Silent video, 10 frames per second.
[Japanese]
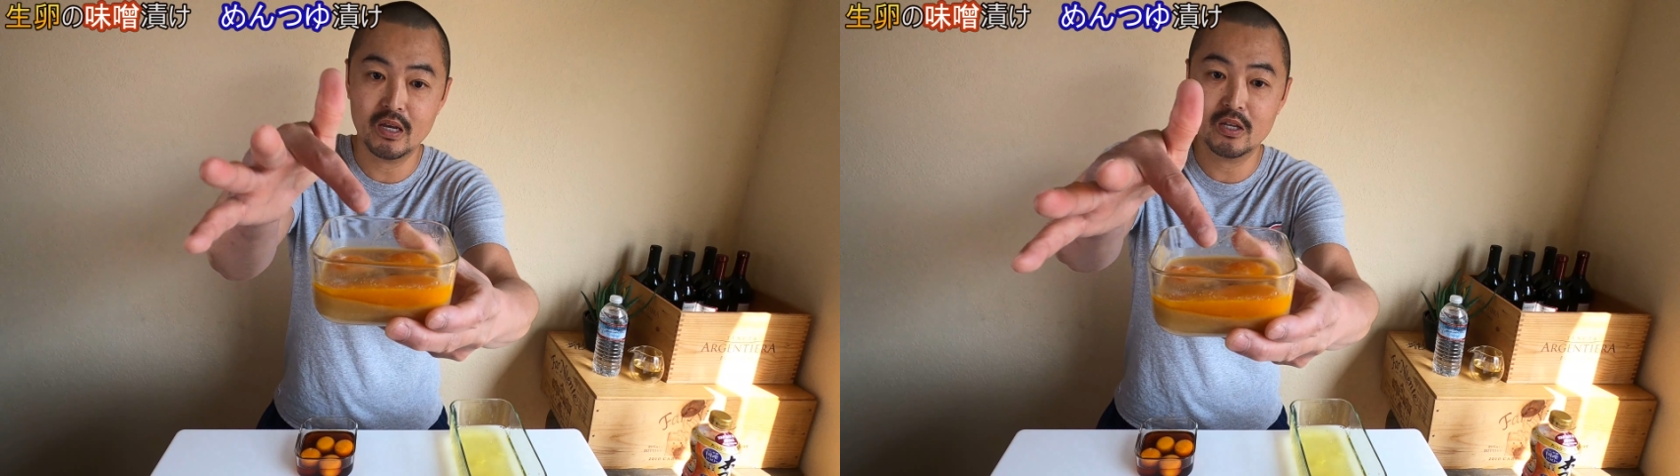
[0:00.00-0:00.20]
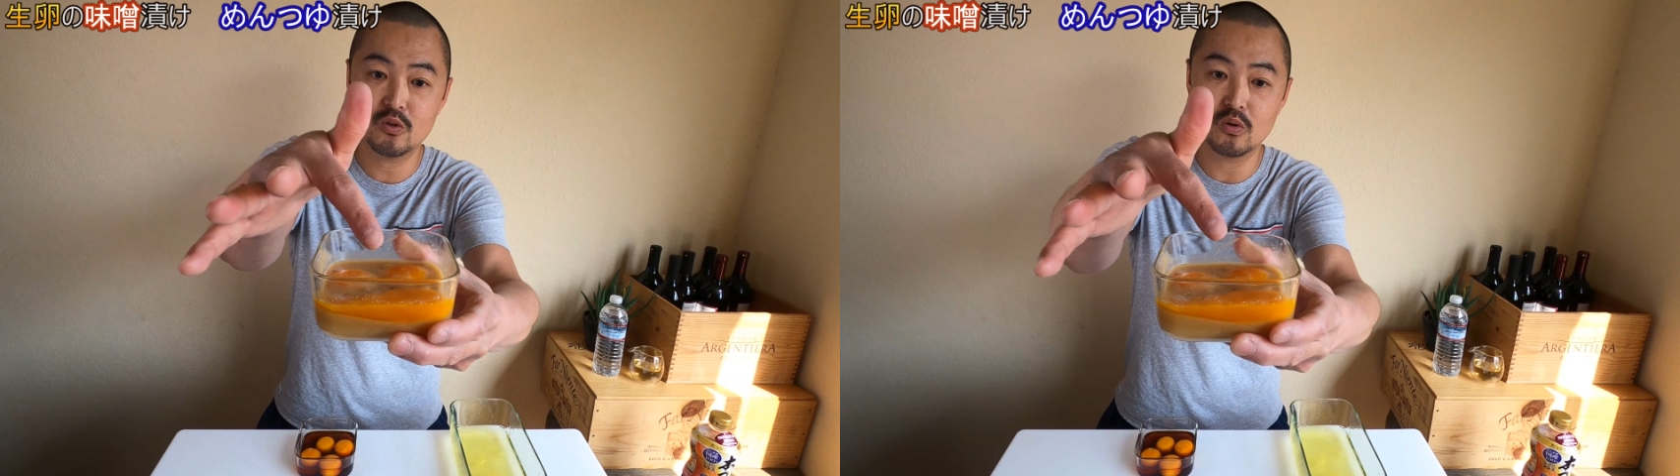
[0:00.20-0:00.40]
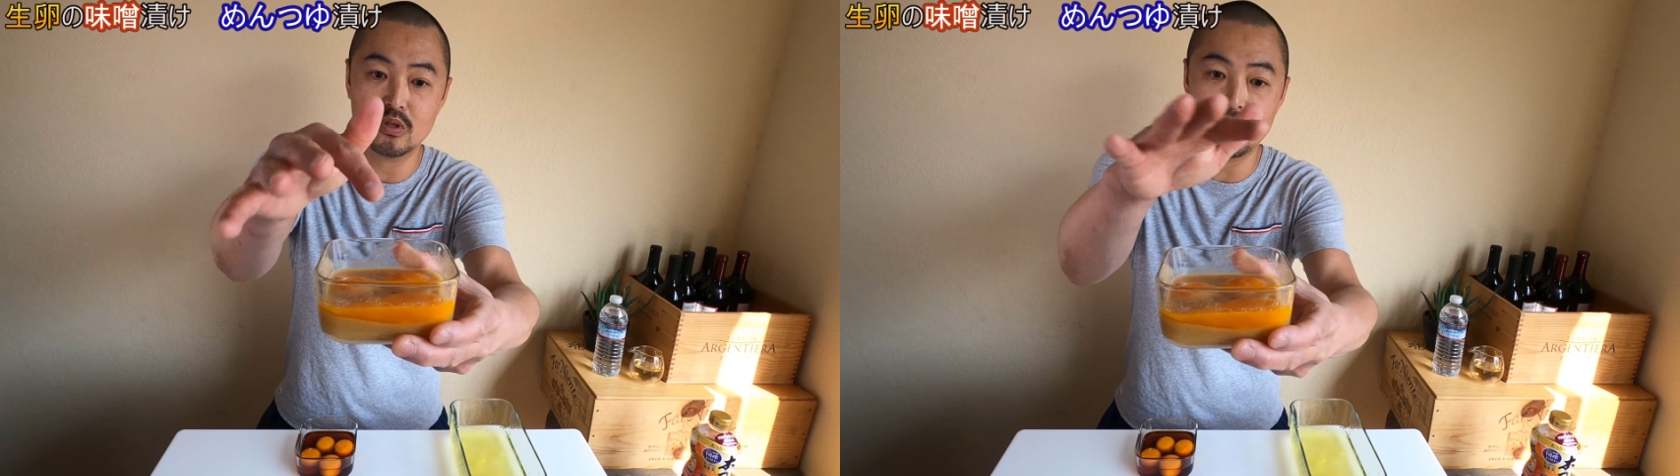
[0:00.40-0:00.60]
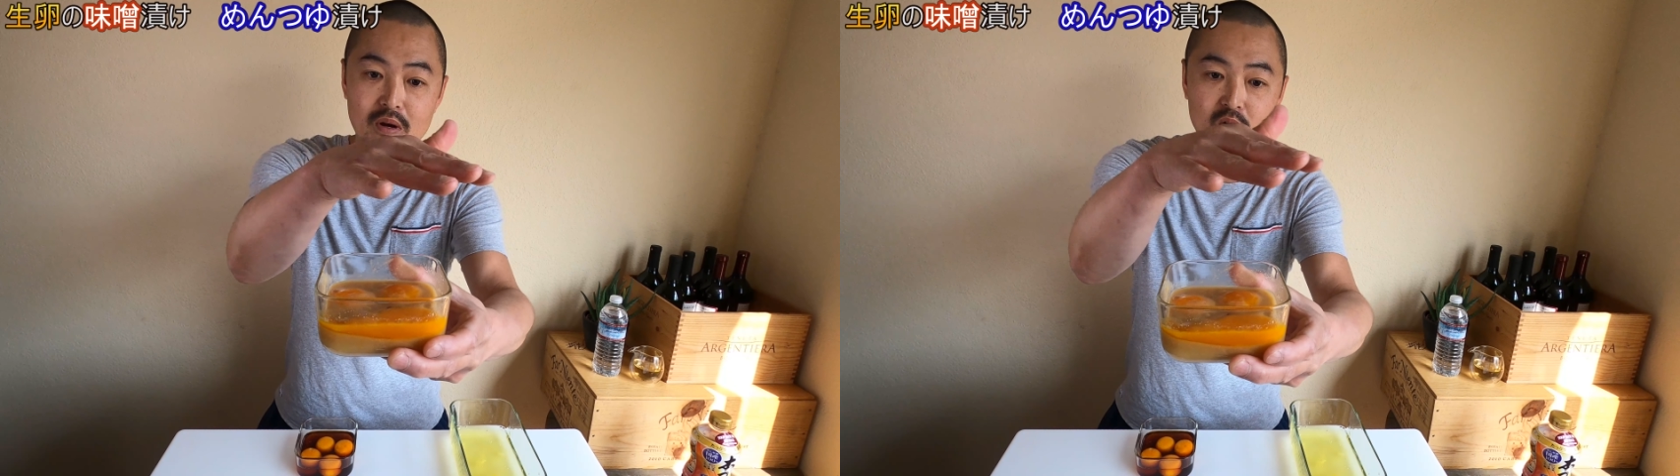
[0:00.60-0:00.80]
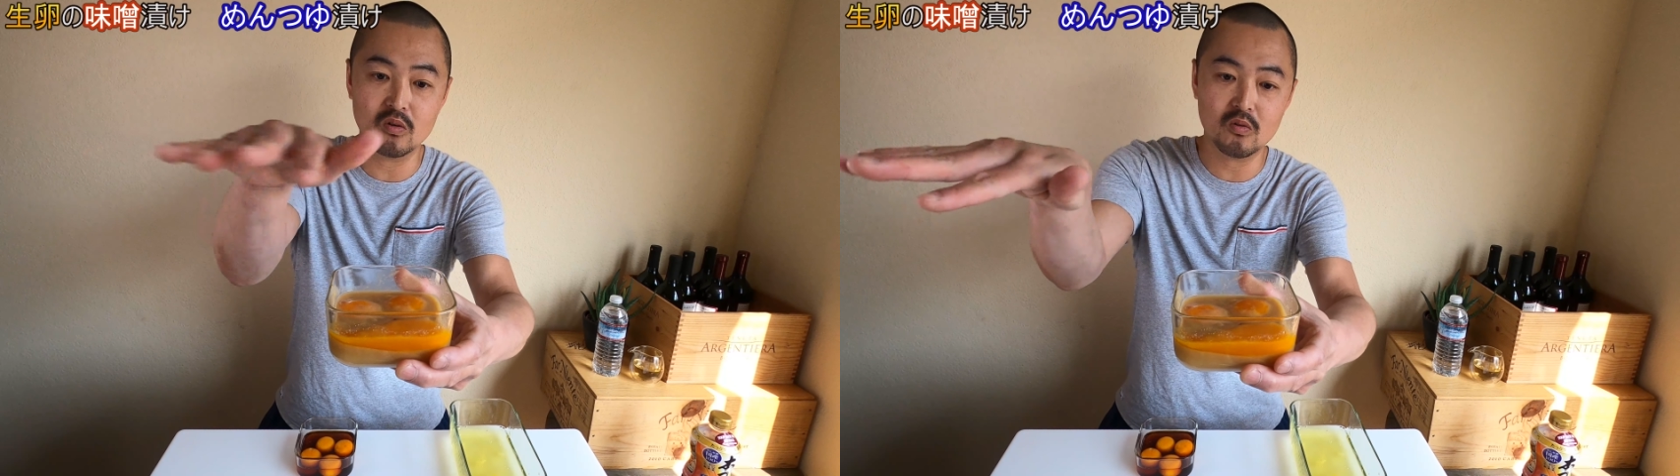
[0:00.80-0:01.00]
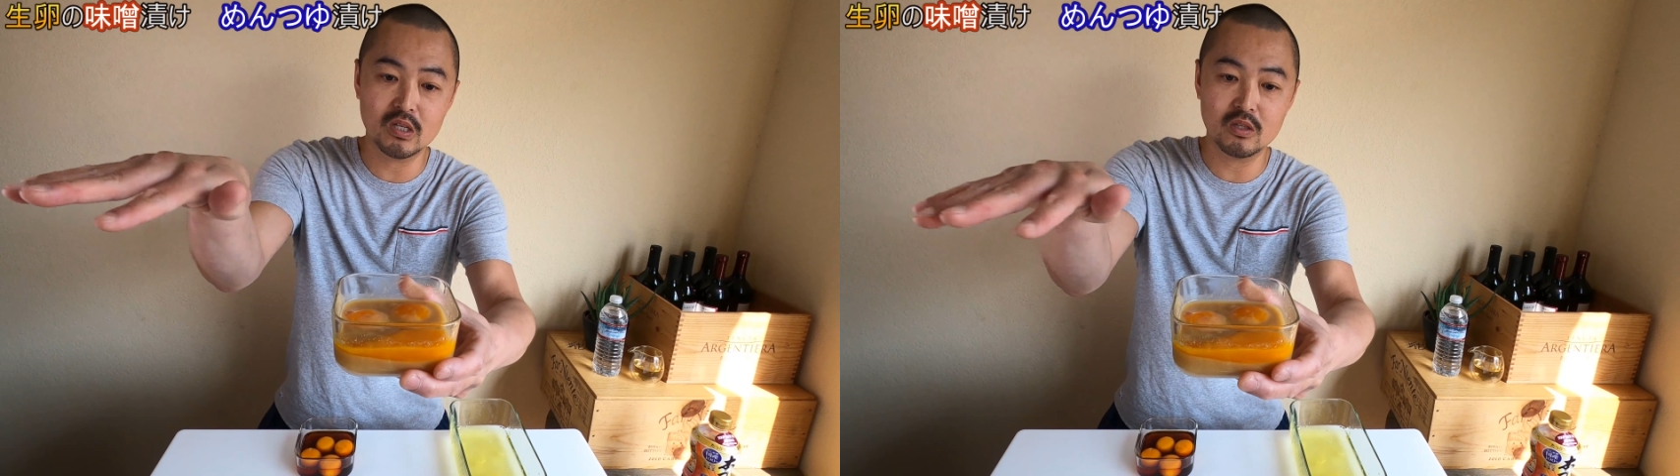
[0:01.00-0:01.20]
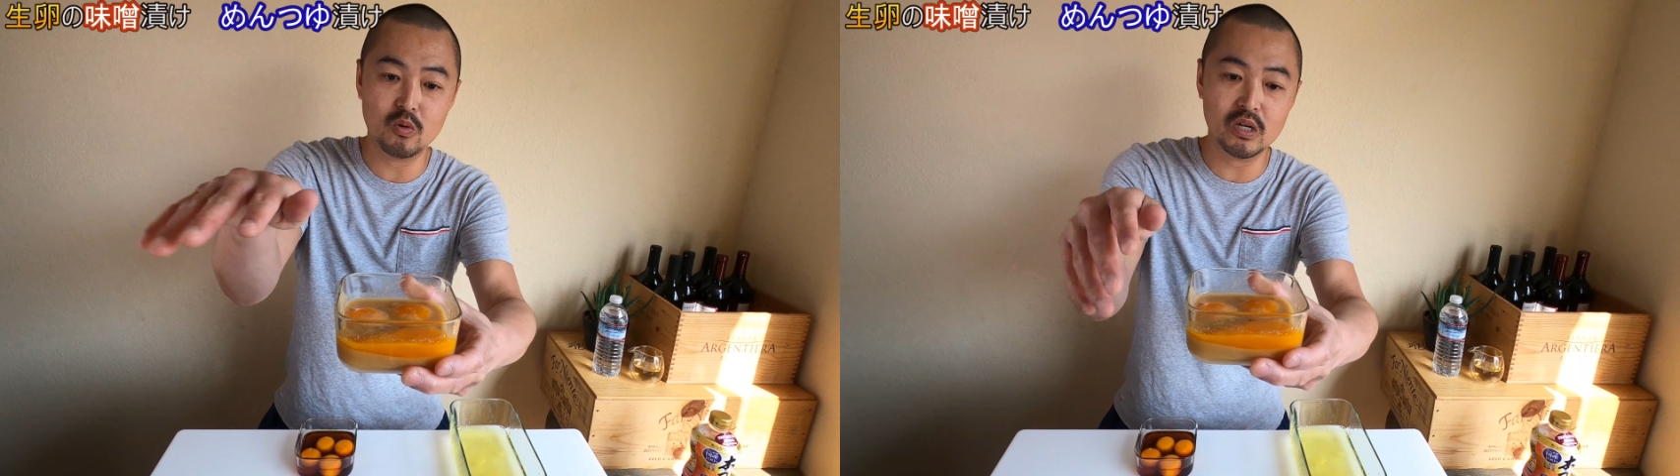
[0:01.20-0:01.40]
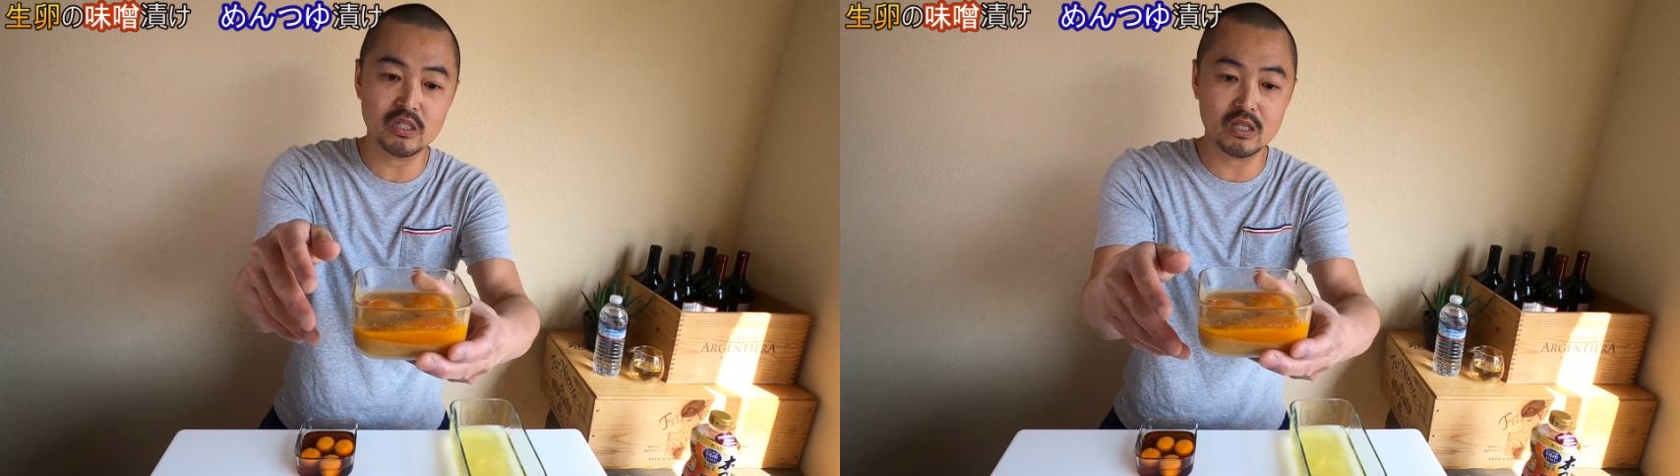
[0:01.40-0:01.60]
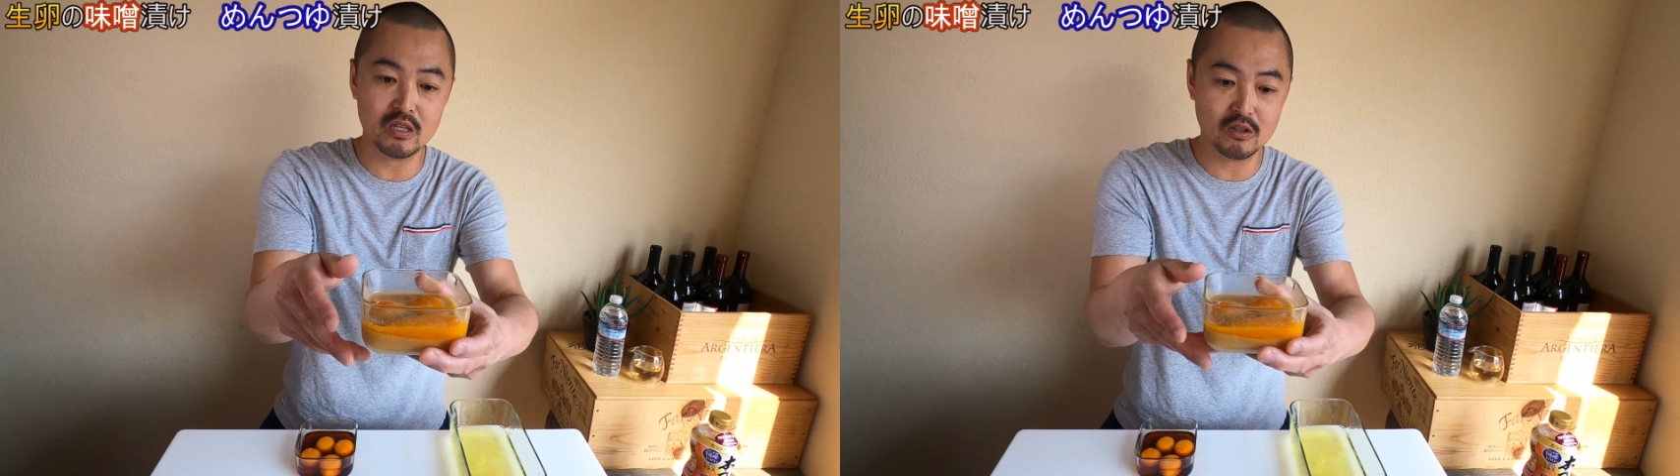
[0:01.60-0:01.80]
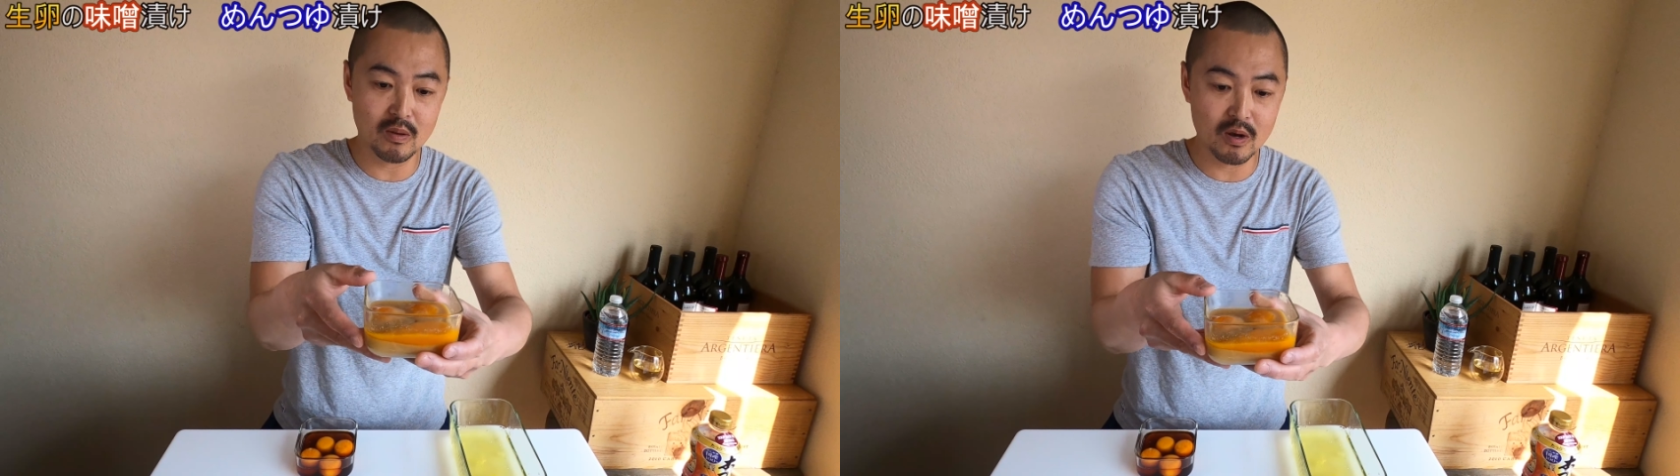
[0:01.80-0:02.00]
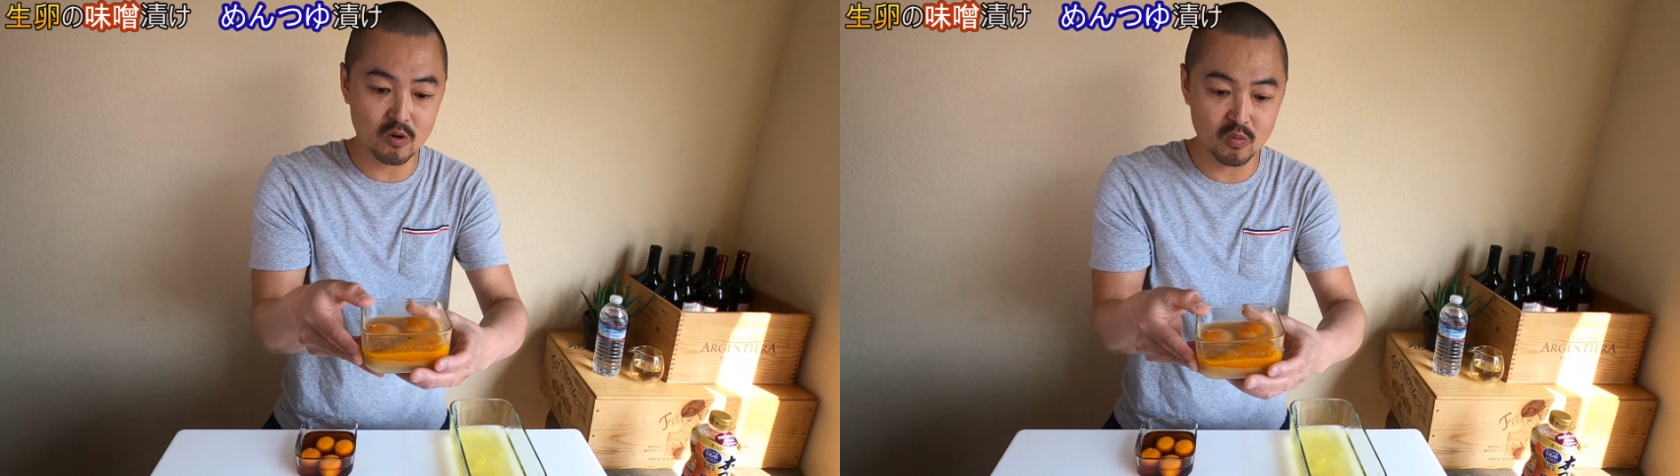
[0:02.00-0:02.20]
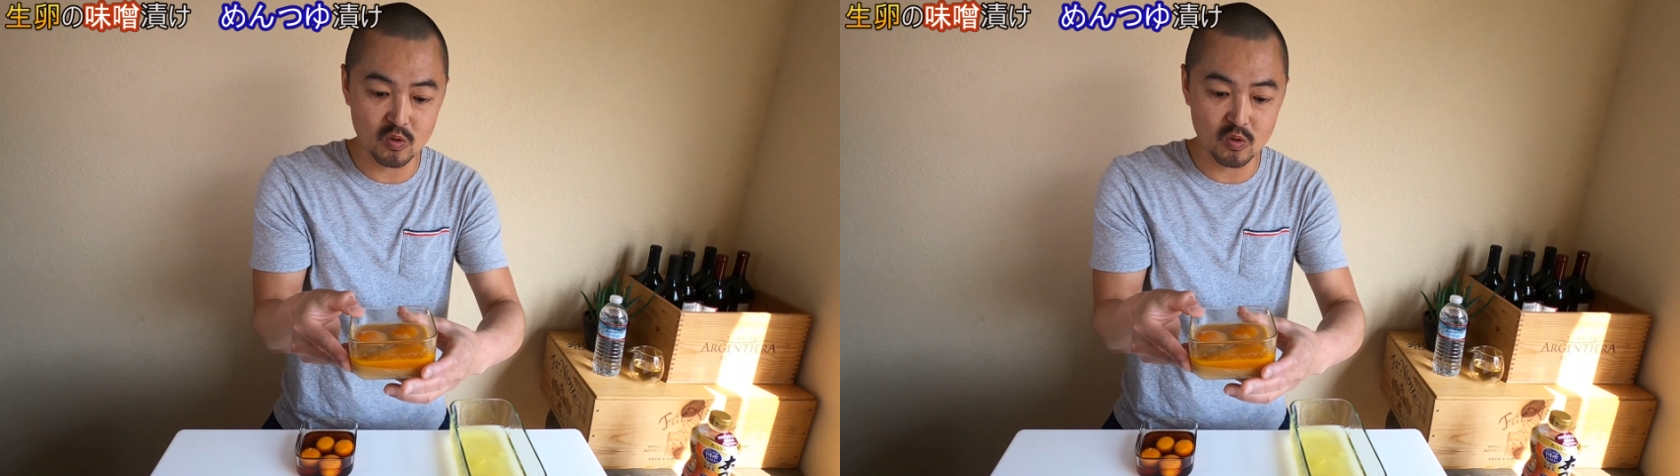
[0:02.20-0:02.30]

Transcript: えーと、卵こうやって溶けちゃってる卵